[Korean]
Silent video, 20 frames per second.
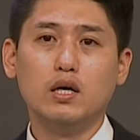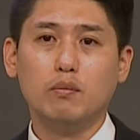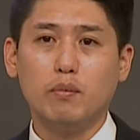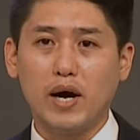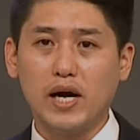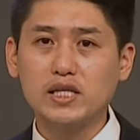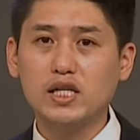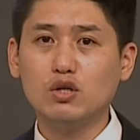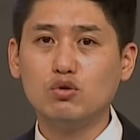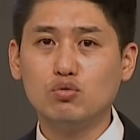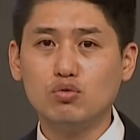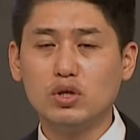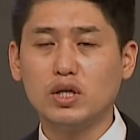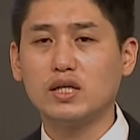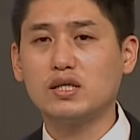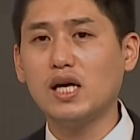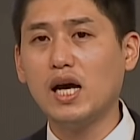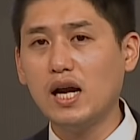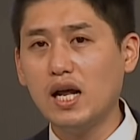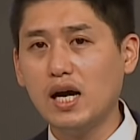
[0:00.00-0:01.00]
만약 우리가
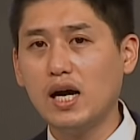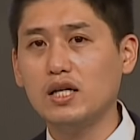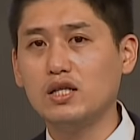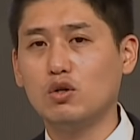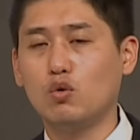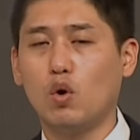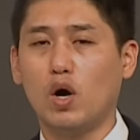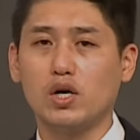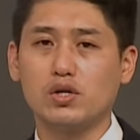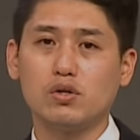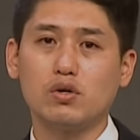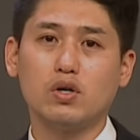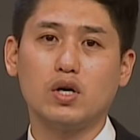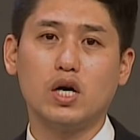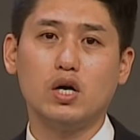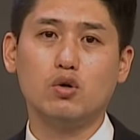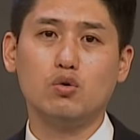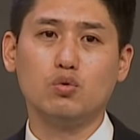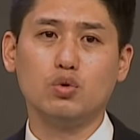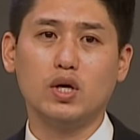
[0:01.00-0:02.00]
살아가는 과정
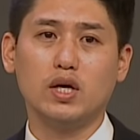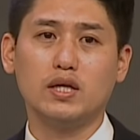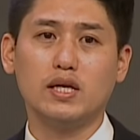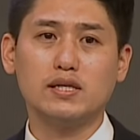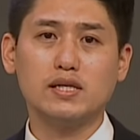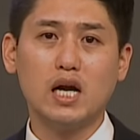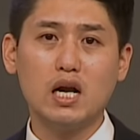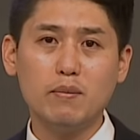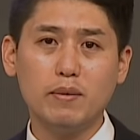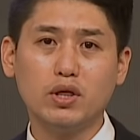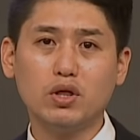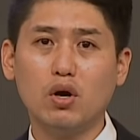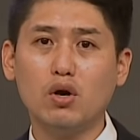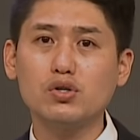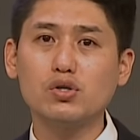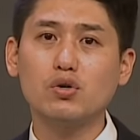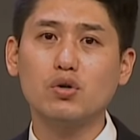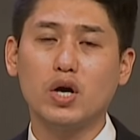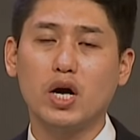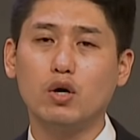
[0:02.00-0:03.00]
가운데 내 삶의
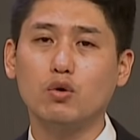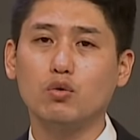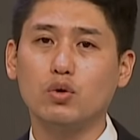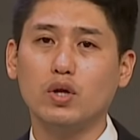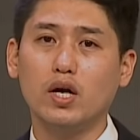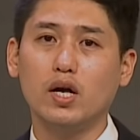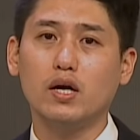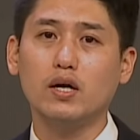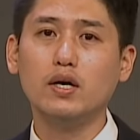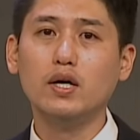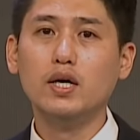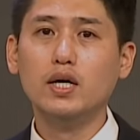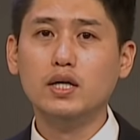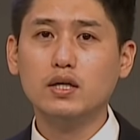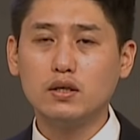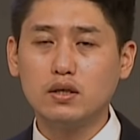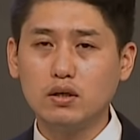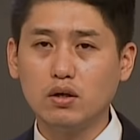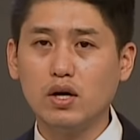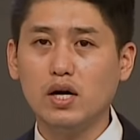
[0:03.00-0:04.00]
터전 가운데
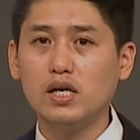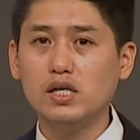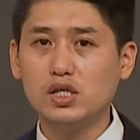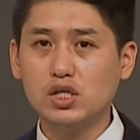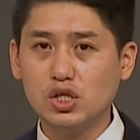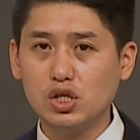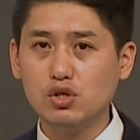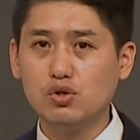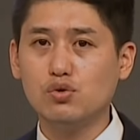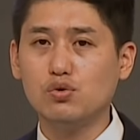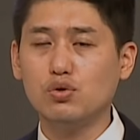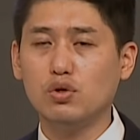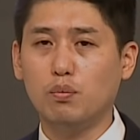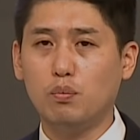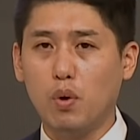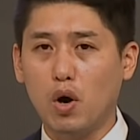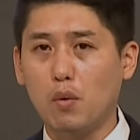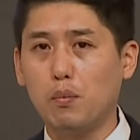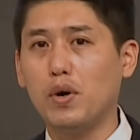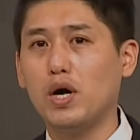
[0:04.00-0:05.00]
그러한 실수를
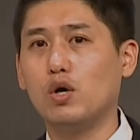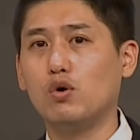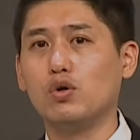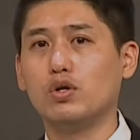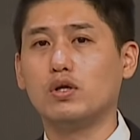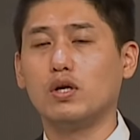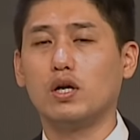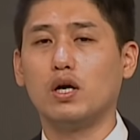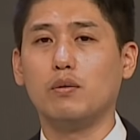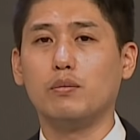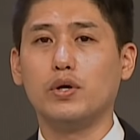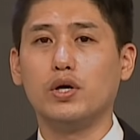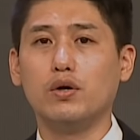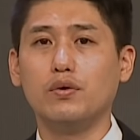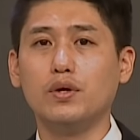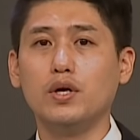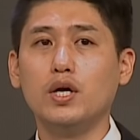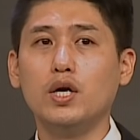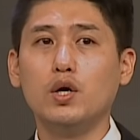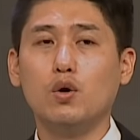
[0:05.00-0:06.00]
범하고
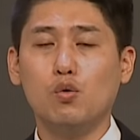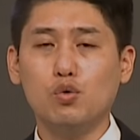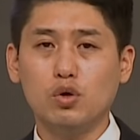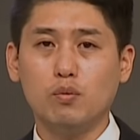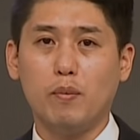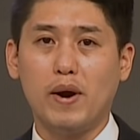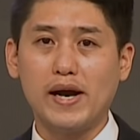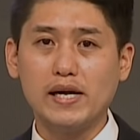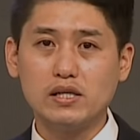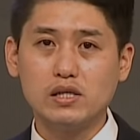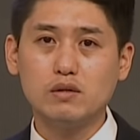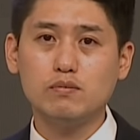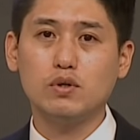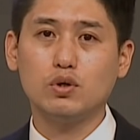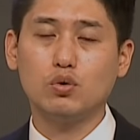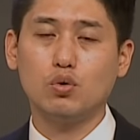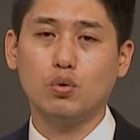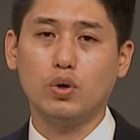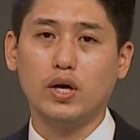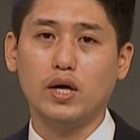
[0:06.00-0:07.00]
있다라면 오늘 말씀을
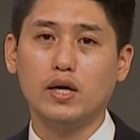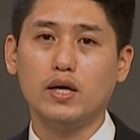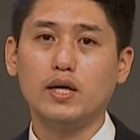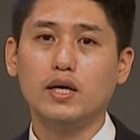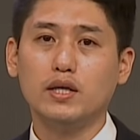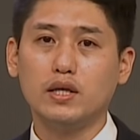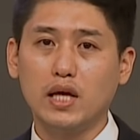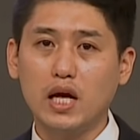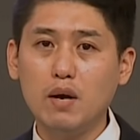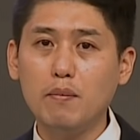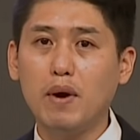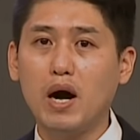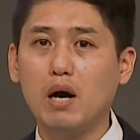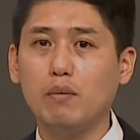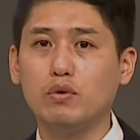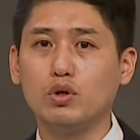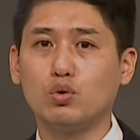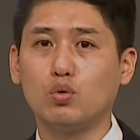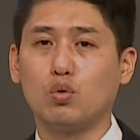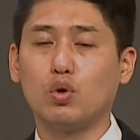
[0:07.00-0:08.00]
통해 내
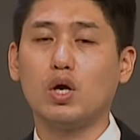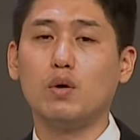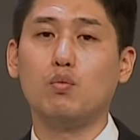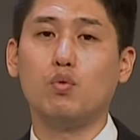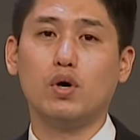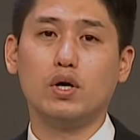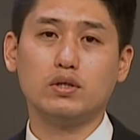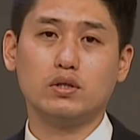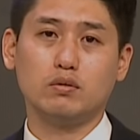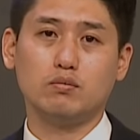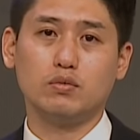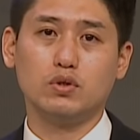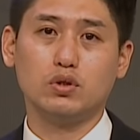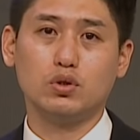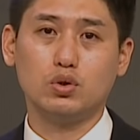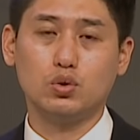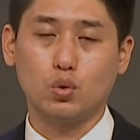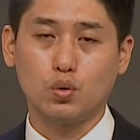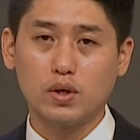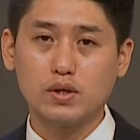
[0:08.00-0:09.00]
마음을 돌아보았으면
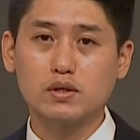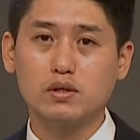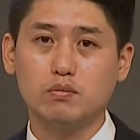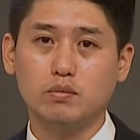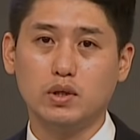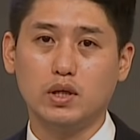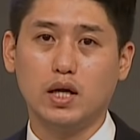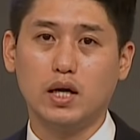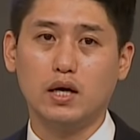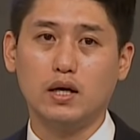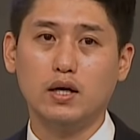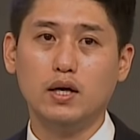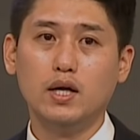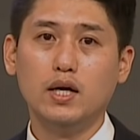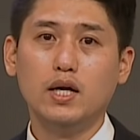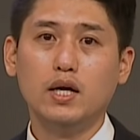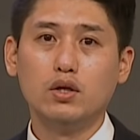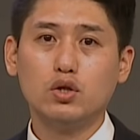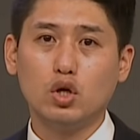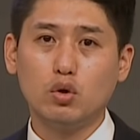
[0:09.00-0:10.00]
좋겠습니다.
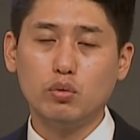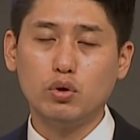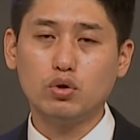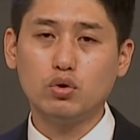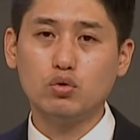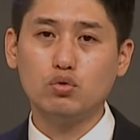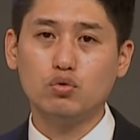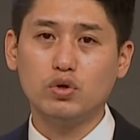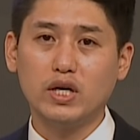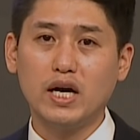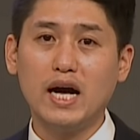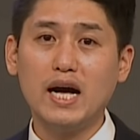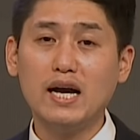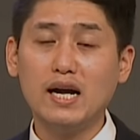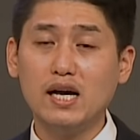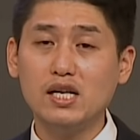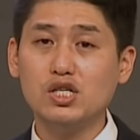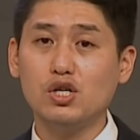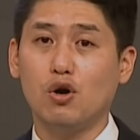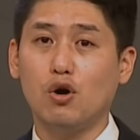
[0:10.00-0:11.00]
더불어 또 우리가 한
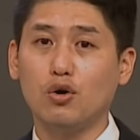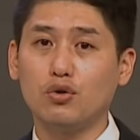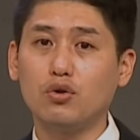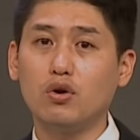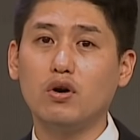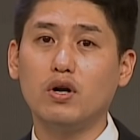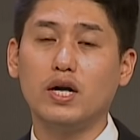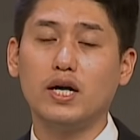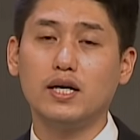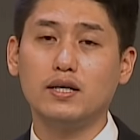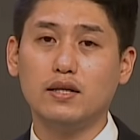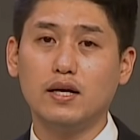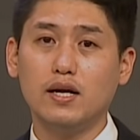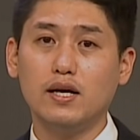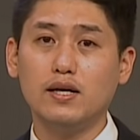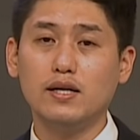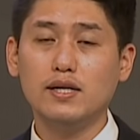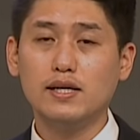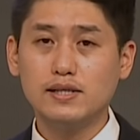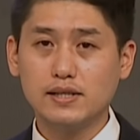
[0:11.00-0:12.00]
가지 얻어가야
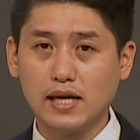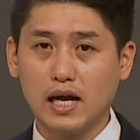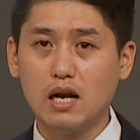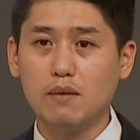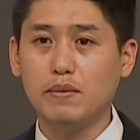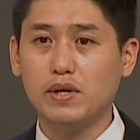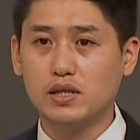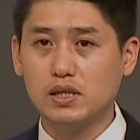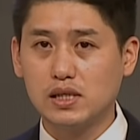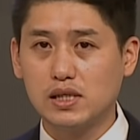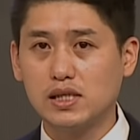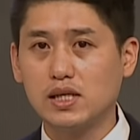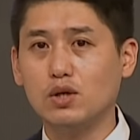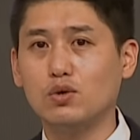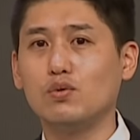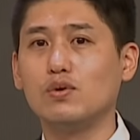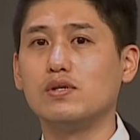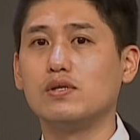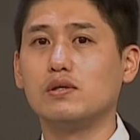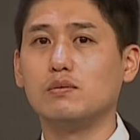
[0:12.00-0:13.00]
될 삶의
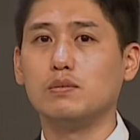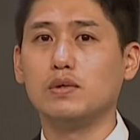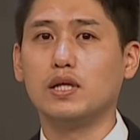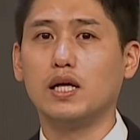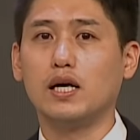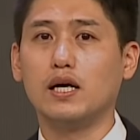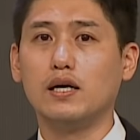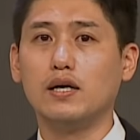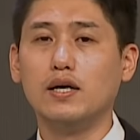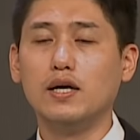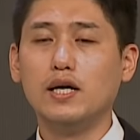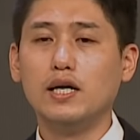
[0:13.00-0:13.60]
지혜도 있습니다.